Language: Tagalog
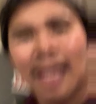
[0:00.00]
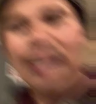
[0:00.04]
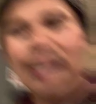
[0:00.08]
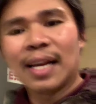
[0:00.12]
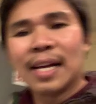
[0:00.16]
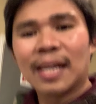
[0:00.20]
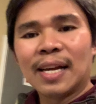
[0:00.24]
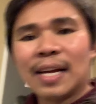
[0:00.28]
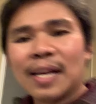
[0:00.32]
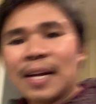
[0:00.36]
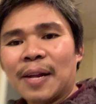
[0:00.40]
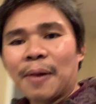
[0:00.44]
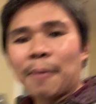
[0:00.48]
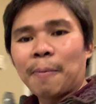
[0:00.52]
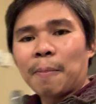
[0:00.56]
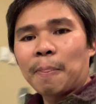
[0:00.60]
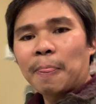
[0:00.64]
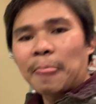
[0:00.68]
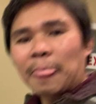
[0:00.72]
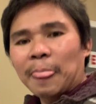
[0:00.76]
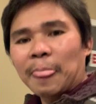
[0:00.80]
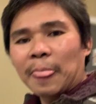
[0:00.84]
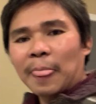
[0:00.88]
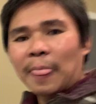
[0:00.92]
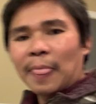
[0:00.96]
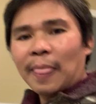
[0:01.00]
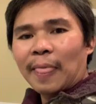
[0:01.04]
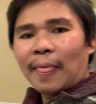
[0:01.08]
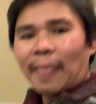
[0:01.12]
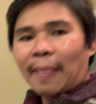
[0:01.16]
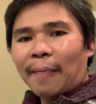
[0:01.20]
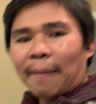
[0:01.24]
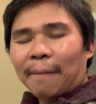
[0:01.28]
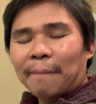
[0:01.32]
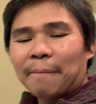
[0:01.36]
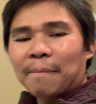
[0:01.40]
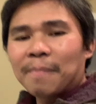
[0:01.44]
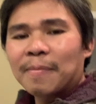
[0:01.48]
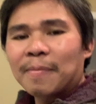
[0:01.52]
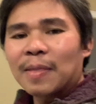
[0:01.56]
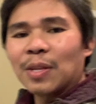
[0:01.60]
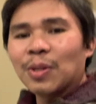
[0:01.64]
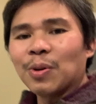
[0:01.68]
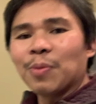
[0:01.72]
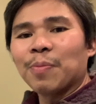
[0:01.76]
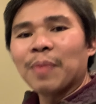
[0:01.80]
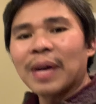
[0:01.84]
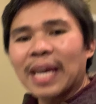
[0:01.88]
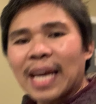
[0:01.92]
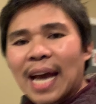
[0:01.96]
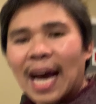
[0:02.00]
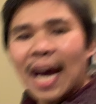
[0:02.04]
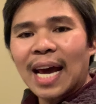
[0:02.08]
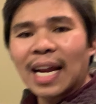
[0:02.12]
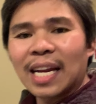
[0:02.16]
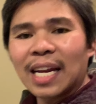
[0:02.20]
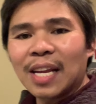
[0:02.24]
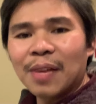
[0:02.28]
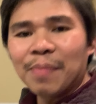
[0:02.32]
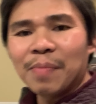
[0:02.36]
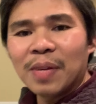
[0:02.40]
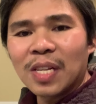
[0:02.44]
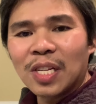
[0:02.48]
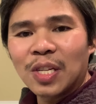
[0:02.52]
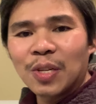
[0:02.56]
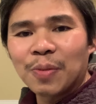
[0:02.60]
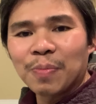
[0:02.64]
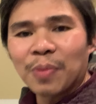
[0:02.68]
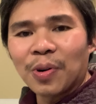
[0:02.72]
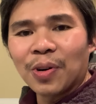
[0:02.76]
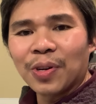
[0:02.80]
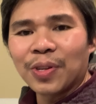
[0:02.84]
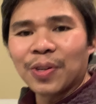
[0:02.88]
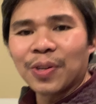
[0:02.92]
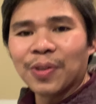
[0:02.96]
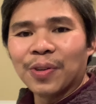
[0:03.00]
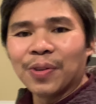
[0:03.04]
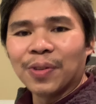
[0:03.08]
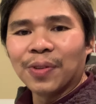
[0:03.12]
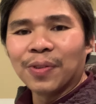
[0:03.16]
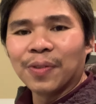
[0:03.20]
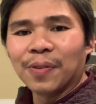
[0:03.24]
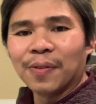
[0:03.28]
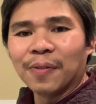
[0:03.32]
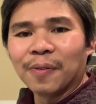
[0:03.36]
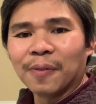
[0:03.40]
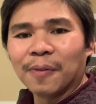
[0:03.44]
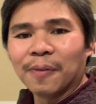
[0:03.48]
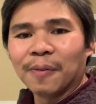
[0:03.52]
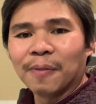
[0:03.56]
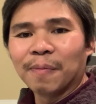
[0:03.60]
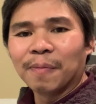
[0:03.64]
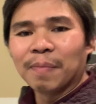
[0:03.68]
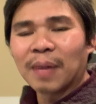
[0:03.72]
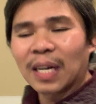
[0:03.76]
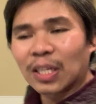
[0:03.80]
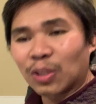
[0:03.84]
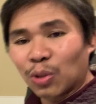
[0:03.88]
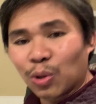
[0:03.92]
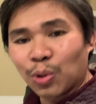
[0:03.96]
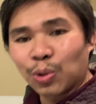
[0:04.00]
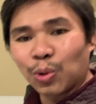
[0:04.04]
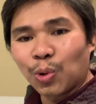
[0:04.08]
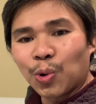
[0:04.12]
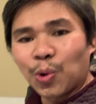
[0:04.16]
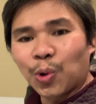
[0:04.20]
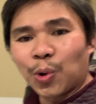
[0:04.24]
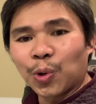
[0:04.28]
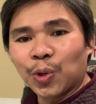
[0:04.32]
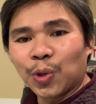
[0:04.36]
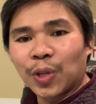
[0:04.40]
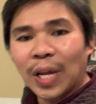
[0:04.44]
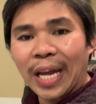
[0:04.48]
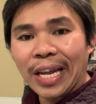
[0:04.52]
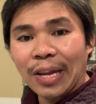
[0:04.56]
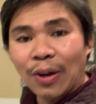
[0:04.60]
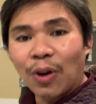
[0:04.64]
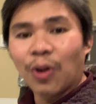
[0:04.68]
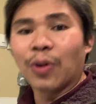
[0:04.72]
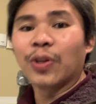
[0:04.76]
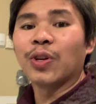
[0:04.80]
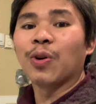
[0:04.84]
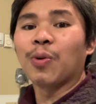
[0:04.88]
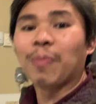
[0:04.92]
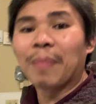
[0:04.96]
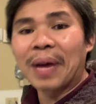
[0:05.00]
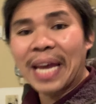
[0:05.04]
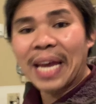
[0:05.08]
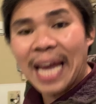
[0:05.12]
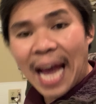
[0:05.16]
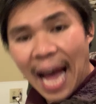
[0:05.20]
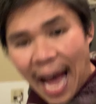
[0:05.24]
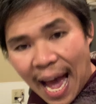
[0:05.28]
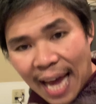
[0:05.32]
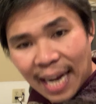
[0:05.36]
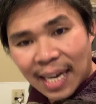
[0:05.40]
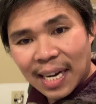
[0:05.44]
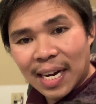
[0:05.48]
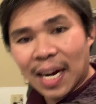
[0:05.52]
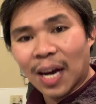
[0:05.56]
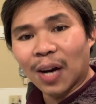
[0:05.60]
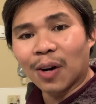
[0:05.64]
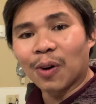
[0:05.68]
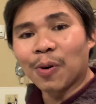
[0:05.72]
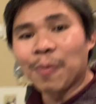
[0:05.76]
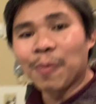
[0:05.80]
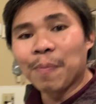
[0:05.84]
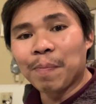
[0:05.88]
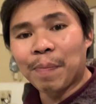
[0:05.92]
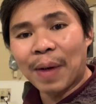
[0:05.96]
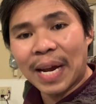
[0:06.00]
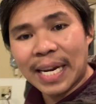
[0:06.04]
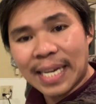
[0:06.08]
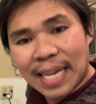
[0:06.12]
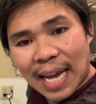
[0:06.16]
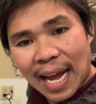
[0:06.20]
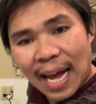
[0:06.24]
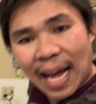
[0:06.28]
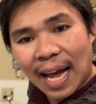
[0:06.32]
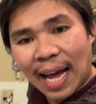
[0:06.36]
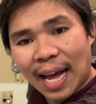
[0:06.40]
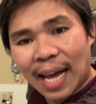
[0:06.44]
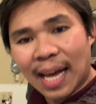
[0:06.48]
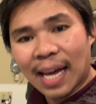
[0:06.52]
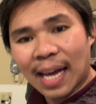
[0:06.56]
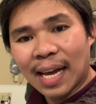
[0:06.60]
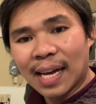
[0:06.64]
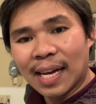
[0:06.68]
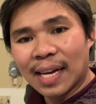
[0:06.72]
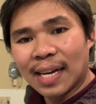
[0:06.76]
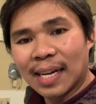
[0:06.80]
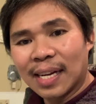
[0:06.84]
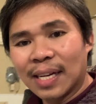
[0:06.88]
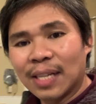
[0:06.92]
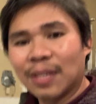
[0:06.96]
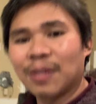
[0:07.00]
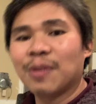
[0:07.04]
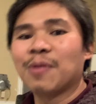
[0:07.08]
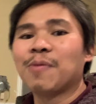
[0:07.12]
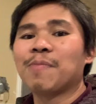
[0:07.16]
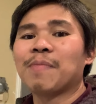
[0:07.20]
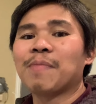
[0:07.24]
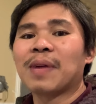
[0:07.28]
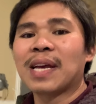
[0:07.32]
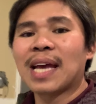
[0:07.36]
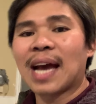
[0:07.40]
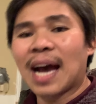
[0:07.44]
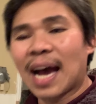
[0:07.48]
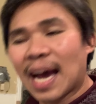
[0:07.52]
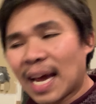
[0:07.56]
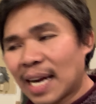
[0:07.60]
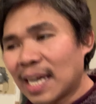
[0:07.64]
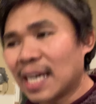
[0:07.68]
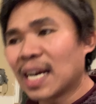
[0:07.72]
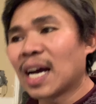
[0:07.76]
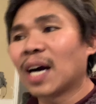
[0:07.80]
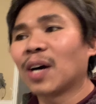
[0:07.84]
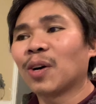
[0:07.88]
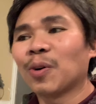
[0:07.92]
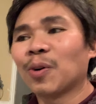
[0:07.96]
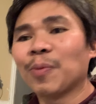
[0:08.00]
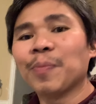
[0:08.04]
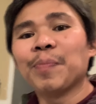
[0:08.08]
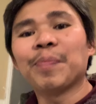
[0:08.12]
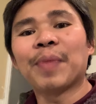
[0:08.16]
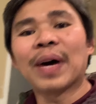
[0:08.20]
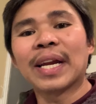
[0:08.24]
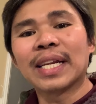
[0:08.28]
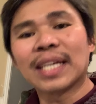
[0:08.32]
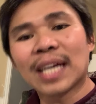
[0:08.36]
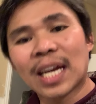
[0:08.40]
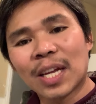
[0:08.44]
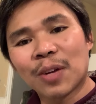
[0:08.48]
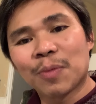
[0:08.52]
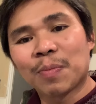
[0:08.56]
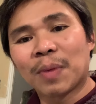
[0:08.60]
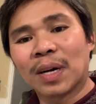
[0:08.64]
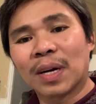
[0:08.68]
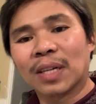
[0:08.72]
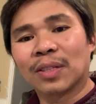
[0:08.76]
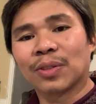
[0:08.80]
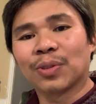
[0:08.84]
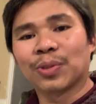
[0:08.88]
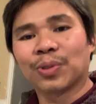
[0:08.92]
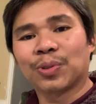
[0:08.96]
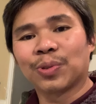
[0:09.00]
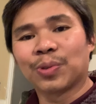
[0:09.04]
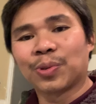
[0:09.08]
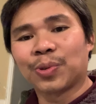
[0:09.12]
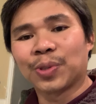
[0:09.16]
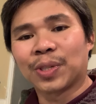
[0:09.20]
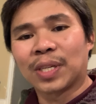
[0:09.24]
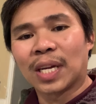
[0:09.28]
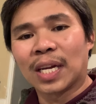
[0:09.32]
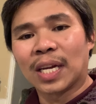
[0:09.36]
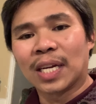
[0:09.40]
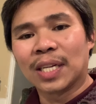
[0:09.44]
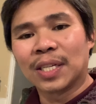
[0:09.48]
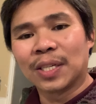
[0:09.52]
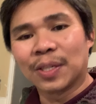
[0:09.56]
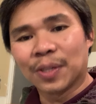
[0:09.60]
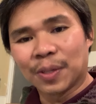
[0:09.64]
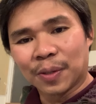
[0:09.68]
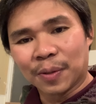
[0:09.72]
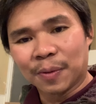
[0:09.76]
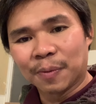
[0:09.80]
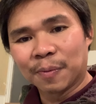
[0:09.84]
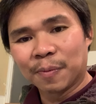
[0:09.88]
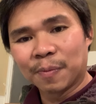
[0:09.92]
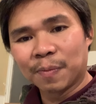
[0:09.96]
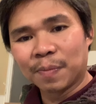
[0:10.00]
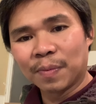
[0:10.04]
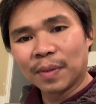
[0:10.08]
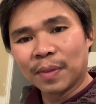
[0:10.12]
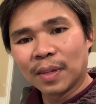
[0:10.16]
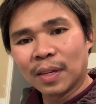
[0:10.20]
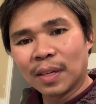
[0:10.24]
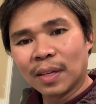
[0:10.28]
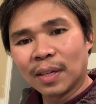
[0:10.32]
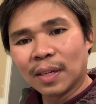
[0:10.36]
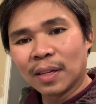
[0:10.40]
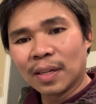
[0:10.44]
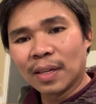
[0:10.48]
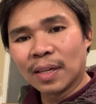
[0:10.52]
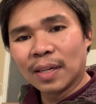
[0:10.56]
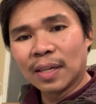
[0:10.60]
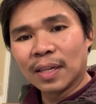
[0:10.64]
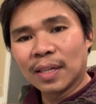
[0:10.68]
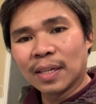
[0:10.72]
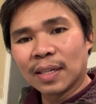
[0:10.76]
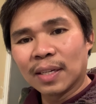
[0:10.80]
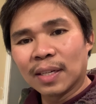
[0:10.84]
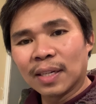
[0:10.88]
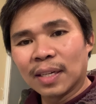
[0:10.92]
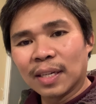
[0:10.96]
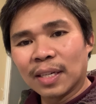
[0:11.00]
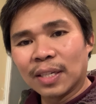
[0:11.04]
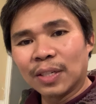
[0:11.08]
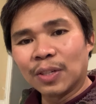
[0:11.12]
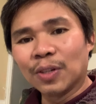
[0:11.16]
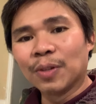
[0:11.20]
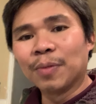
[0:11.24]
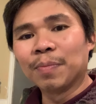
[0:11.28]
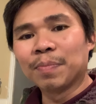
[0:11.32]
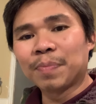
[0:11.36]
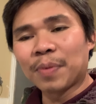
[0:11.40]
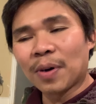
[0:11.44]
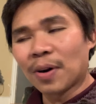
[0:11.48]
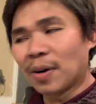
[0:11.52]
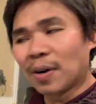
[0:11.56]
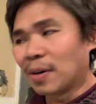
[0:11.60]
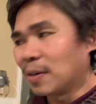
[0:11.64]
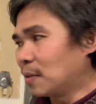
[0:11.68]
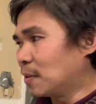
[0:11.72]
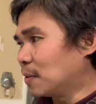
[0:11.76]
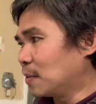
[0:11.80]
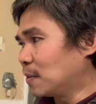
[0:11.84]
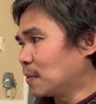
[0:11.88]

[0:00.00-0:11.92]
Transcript: ka tinitingnan kung anong ginagawa. Yung may-ari mismo yung magtuturo sa iyo, yung may-ari ng kumpanya ha. Yung may-ari ng kumpanya yung magtuturo oh, sa inyo. Okay, okay, that's good. That's enough. That's enough. Yun po.